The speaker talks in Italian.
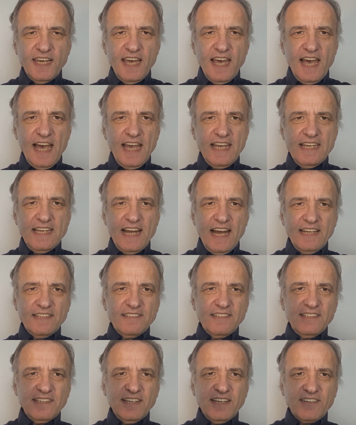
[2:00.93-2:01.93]
ai
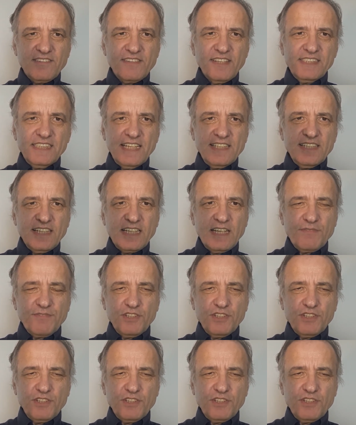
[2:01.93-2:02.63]
lati della strada che